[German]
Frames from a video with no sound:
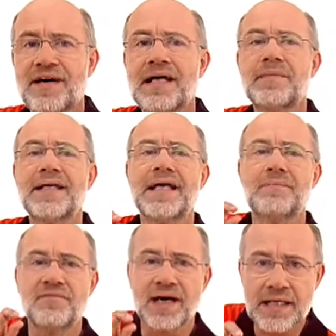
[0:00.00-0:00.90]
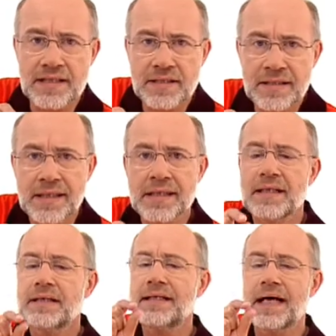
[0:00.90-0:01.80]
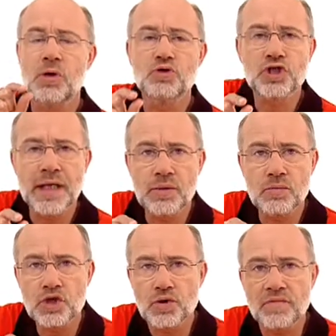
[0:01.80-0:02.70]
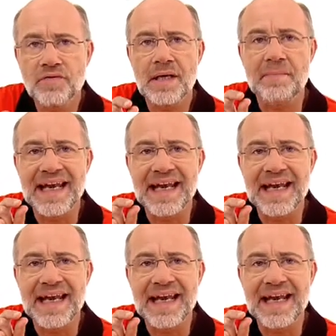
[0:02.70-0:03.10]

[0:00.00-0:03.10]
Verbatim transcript: weil man eben weiß, die Ausscheidungsstoffe der